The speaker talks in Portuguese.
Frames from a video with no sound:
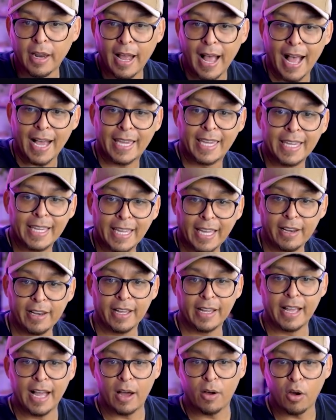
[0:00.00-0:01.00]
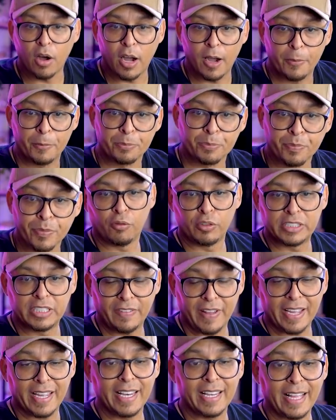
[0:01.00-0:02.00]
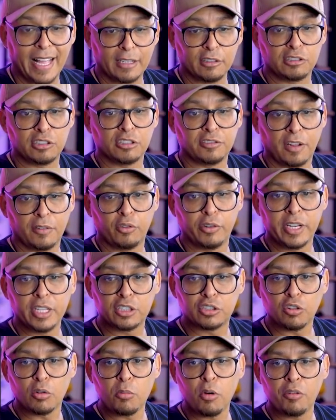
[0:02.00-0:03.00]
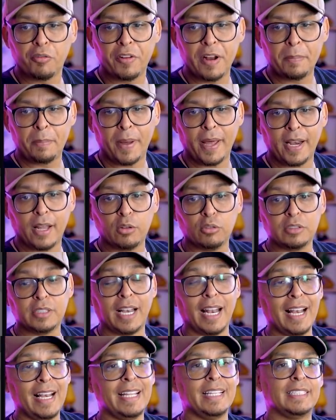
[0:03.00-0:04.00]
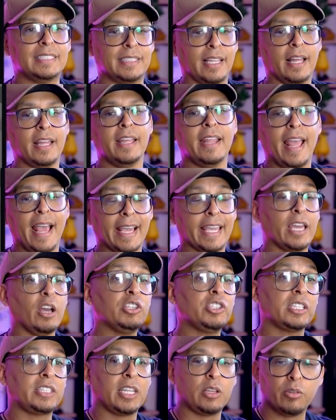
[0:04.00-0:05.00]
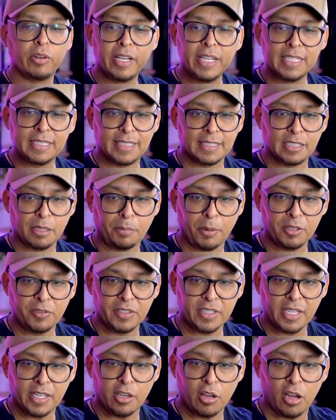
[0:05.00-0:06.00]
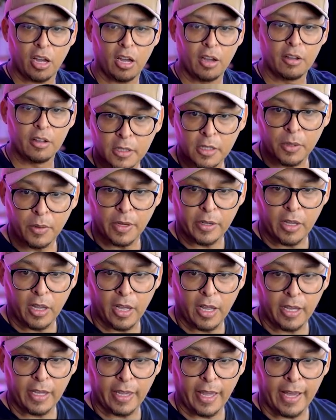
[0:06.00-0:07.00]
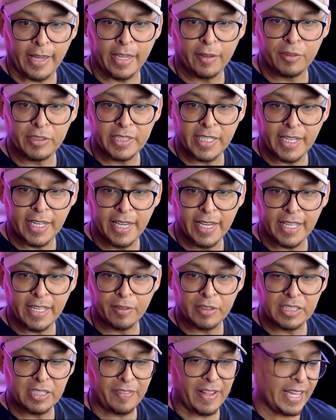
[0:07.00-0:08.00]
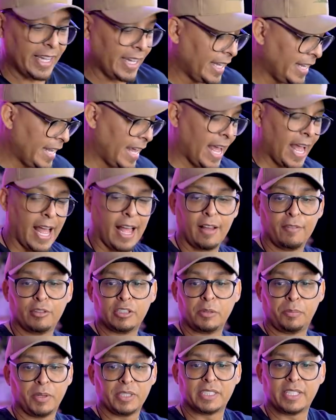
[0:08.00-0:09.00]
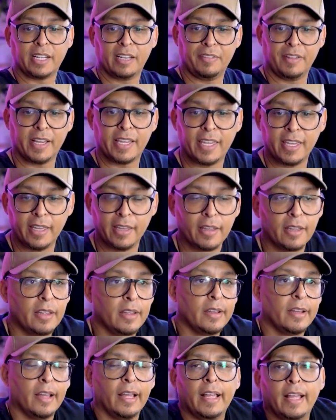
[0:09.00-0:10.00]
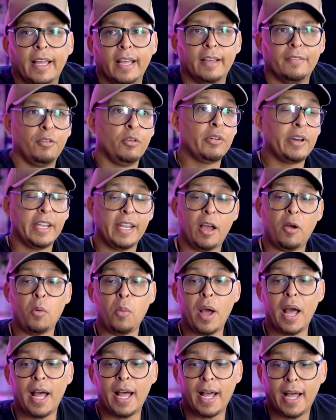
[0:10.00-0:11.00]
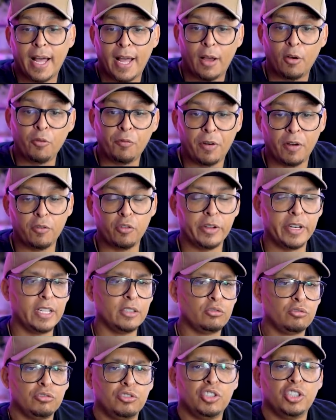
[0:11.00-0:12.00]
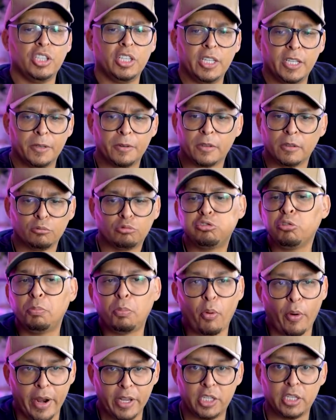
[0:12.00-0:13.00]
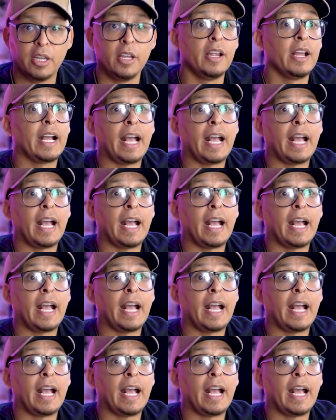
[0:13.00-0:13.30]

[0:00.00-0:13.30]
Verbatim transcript: Aqui que é legal, ó. Você vai clicar nos seus favoritos ou mover para outra lista. Aqui é eu já tenho lista, você pode fazer aqui, ó. Então aqui, ó, é, aqui você clica e você vai criar. Você pode escrever aqui. Ah, vou criar uma, um favoritos de suporte.